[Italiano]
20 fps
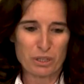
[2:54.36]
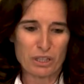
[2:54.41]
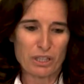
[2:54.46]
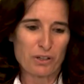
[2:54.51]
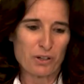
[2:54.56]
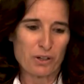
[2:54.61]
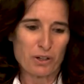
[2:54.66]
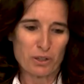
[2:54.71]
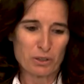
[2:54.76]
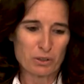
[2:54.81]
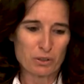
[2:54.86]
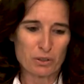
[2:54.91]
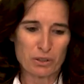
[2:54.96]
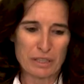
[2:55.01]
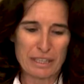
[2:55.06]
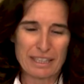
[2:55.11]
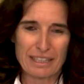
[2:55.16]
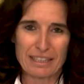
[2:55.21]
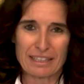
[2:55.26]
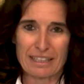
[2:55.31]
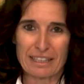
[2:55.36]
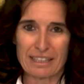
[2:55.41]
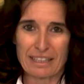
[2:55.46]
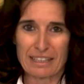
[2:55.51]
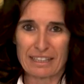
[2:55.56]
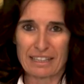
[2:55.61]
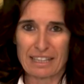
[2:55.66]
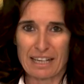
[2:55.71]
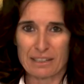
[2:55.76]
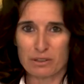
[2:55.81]
ricordo che,
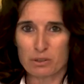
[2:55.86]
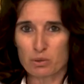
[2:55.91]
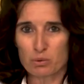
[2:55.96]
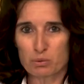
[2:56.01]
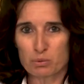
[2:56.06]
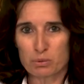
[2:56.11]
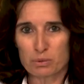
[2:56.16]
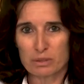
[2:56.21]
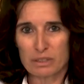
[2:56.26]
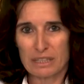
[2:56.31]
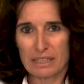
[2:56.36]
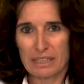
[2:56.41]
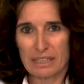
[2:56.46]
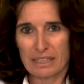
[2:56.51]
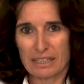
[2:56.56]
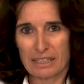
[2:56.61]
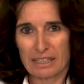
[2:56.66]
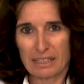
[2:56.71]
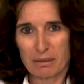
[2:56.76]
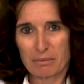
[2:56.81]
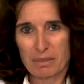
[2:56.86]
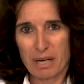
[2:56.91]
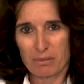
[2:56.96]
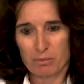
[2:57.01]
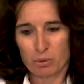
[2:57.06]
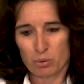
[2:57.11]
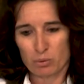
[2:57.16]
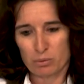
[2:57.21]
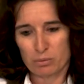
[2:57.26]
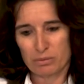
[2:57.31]
che, che hanno tutti, che, che,
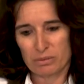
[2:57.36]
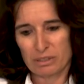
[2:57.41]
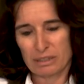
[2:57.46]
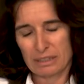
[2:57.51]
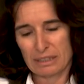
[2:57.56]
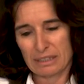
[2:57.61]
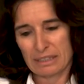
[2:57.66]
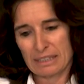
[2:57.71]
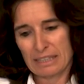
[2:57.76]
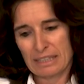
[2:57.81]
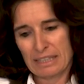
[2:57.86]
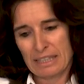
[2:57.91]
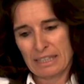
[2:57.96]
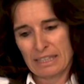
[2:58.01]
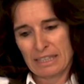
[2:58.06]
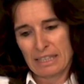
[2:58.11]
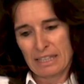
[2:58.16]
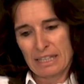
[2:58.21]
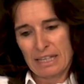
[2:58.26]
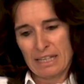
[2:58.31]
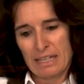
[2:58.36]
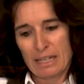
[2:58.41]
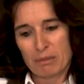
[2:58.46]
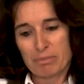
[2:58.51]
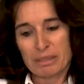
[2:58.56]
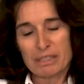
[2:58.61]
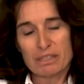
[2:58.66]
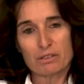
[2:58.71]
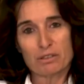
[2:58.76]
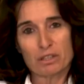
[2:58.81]
abbiamo tutti. La
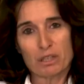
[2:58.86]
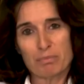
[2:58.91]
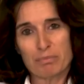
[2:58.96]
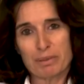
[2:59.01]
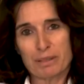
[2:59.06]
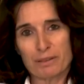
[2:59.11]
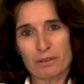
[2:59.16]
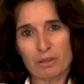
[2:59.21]
passione per